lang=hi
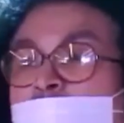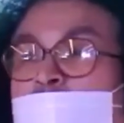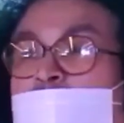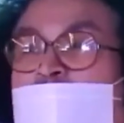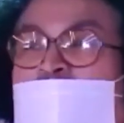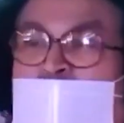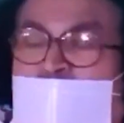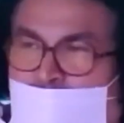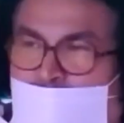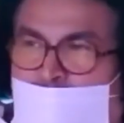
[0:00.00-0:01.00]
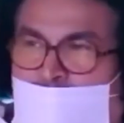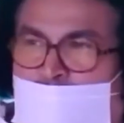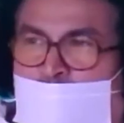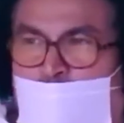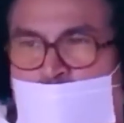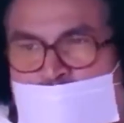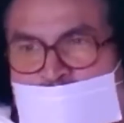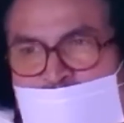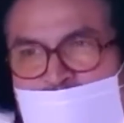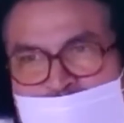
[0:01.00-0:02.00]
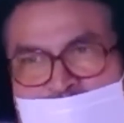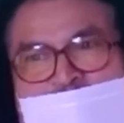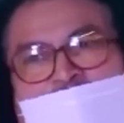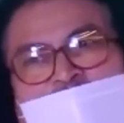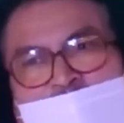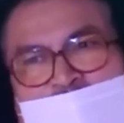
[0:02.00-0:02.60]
क्योंकि जीवन में पॉजिटिव थिंकिंग